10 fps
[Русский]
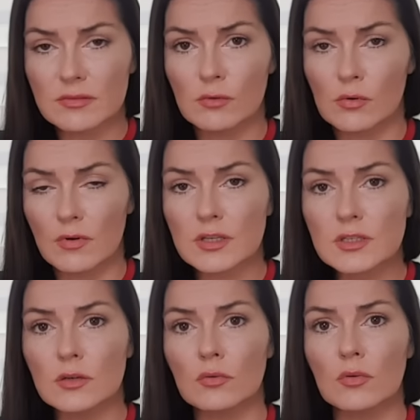в свою
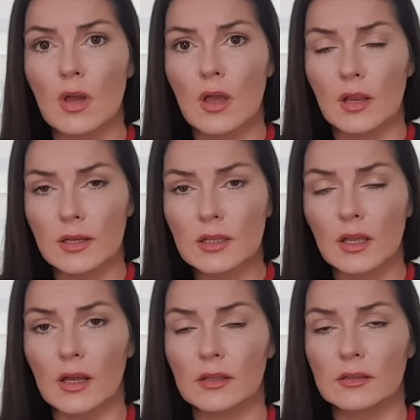квартиру,
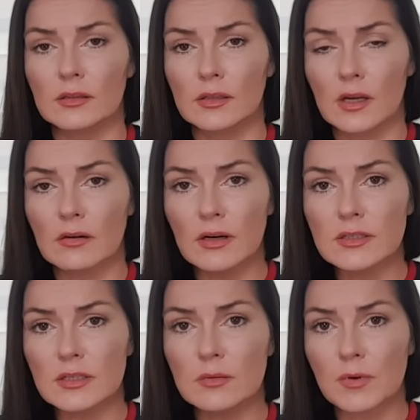легла на
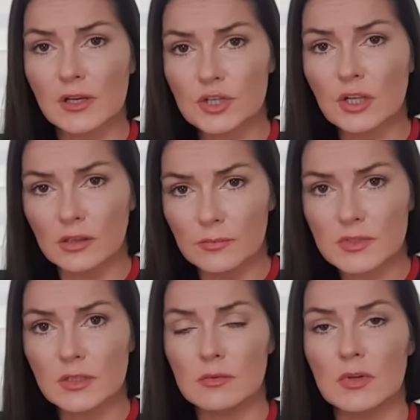кровать и пролежала там
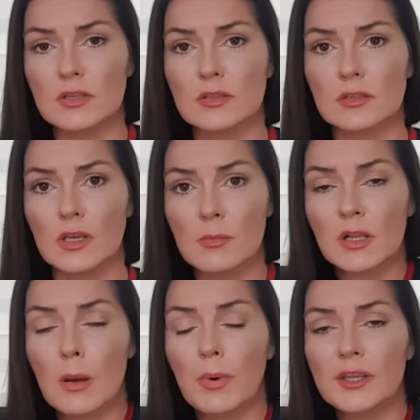целый месяц. Я не
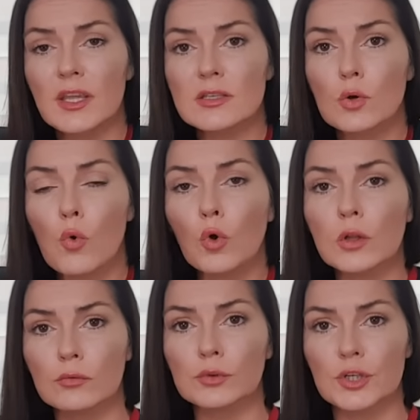могла поднять
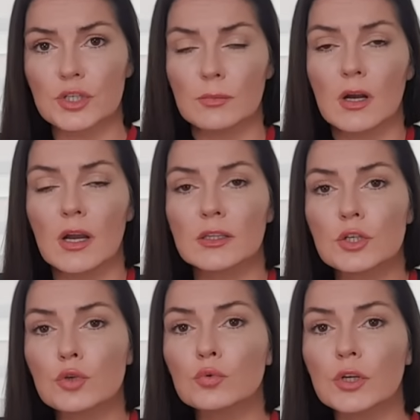голову даже. Там какая-то
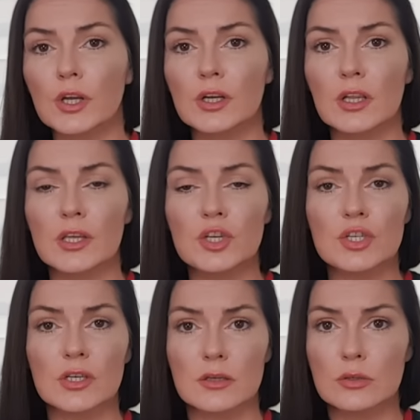жуткая
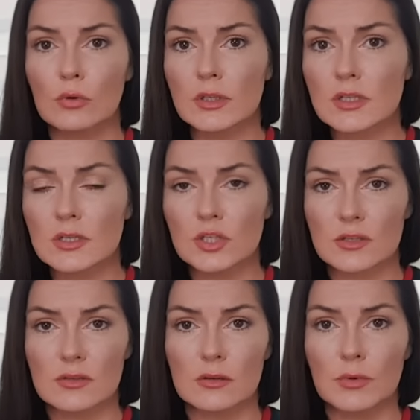экологическая ситуация
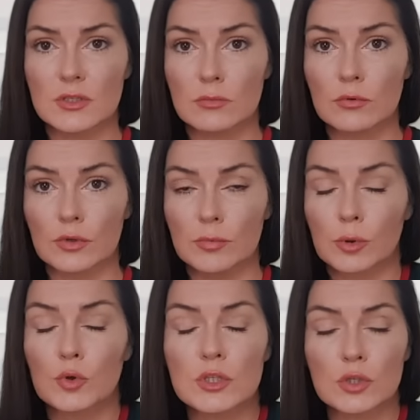сейчас в Санкт-Петербурге,
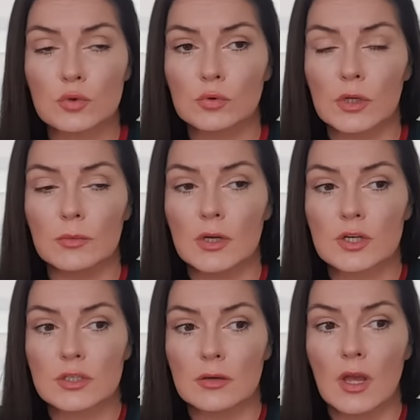просто жуткая. Мне
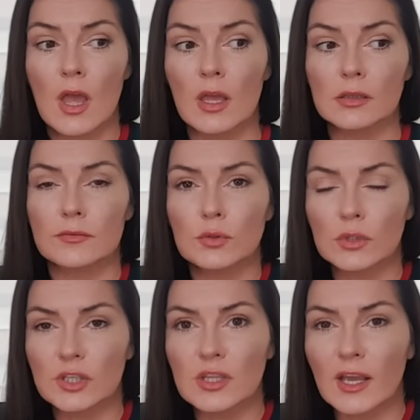кажется, это все
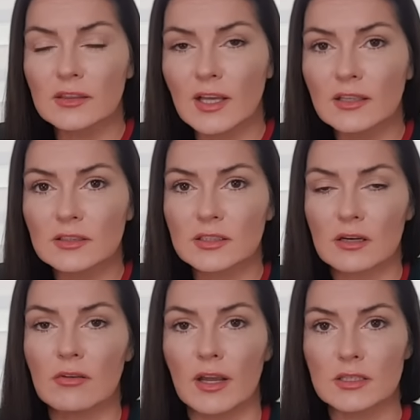так тай тайно
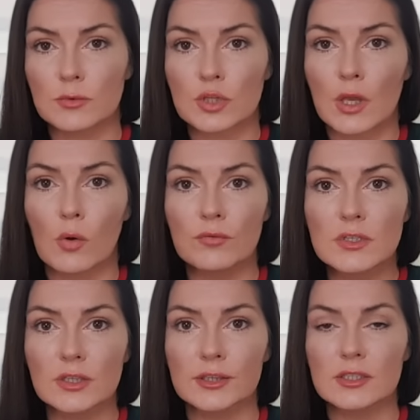скрывается. Потому что я
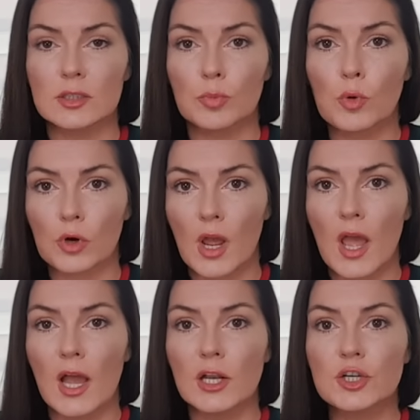увидела до сих пор
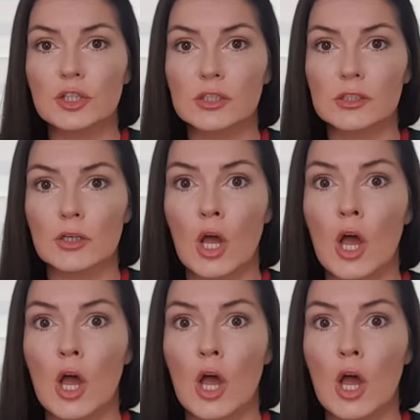лежит эта